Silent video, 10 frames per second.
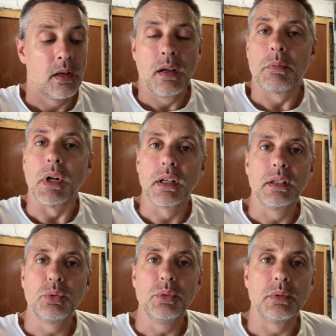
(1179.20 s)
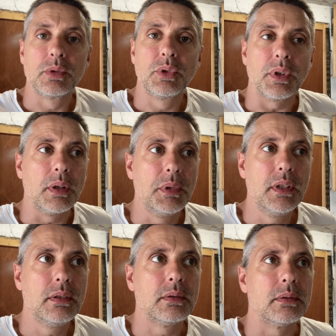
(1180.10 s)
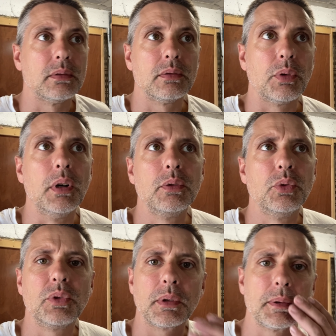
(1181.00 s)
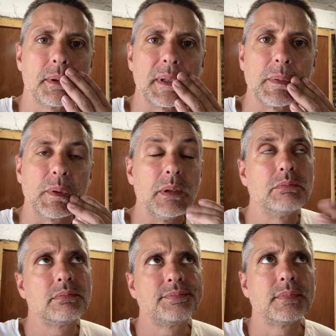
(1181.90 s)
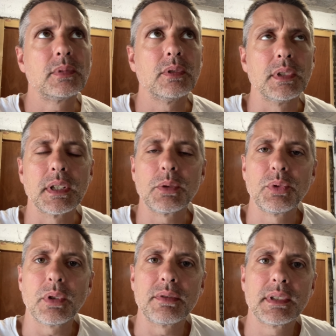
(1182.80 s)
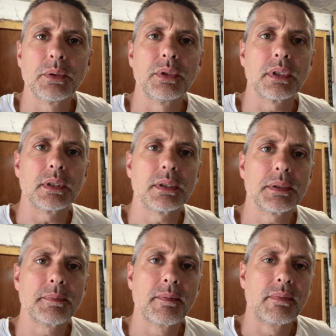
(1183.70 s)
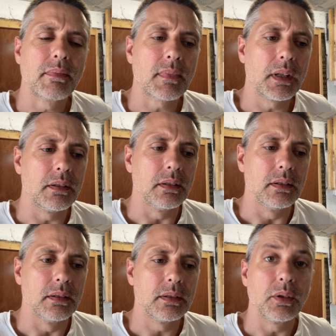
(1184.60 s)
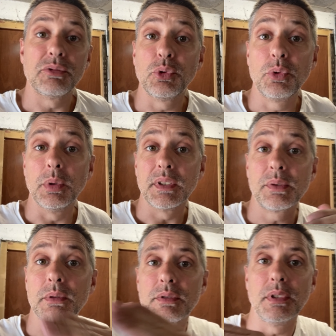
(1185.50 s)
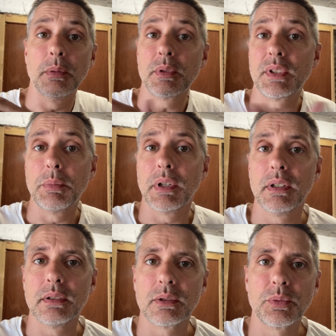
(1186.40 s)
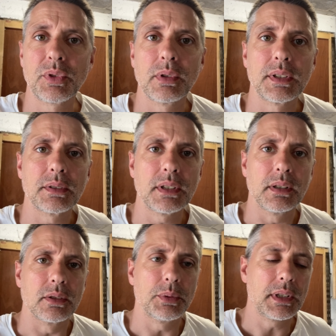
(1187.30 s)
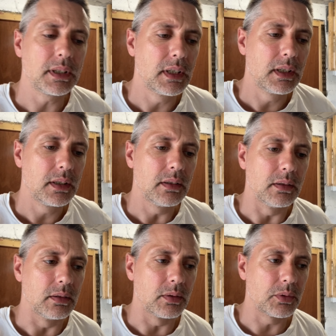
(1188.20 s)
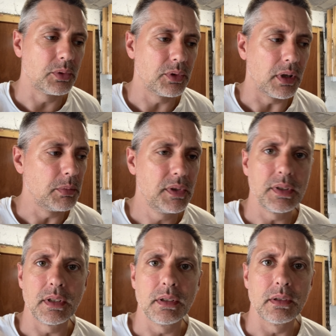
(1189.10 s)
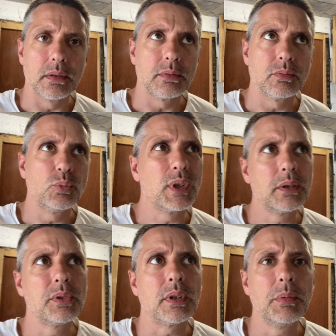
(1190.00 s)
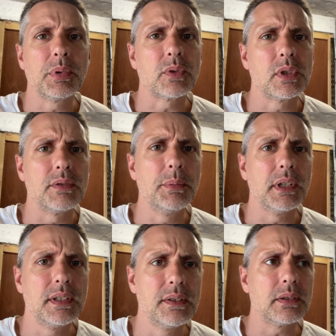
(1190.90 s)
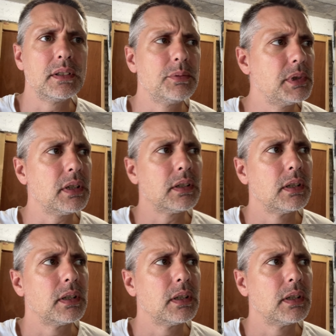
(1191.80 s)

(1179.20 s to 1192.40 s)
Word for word: Malgré tout, en 2h30, ouais, 2h, 2h, ouais, on va dire 2h20, 2h30. en fluctuation, évidemment, c'était pas constant à 140 watts. en 2h30, c'était moins de 2h30 parce que je l'avais mis à 10h18.